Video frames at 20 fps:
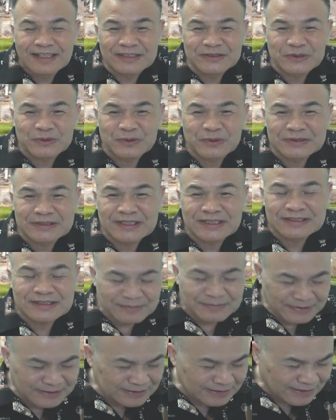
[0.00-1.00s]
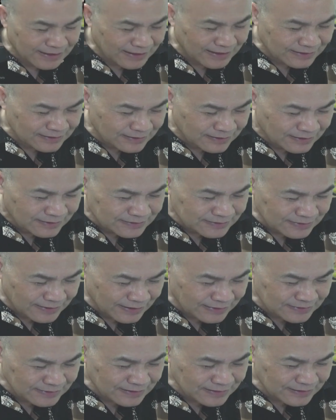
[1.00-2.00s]
也就是我现在特别写在里？写在
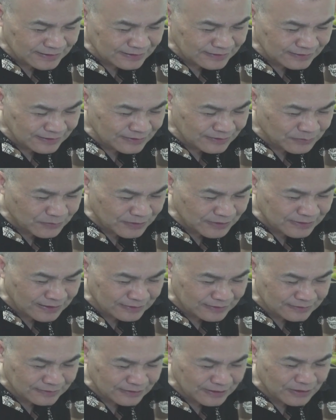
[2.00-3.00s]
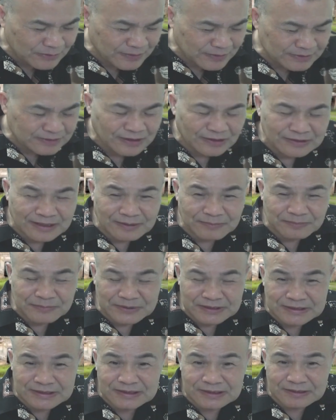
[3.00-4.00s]
这个叶维堂、叶维草堂笔
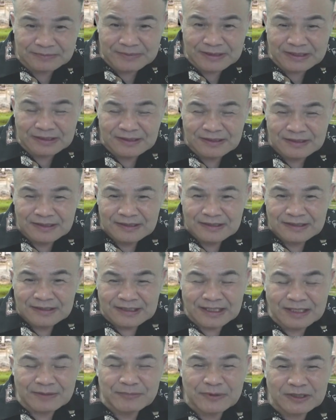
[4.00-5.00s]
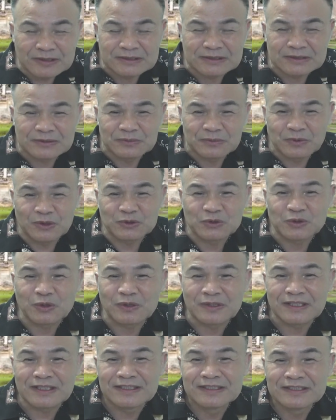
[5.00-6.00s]
记里面来表示我错
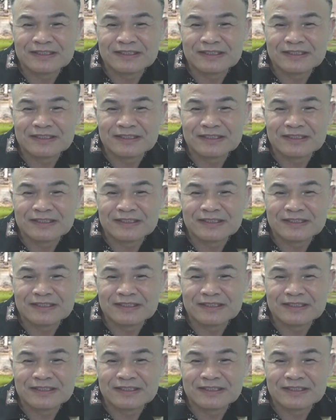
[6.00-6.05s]
了。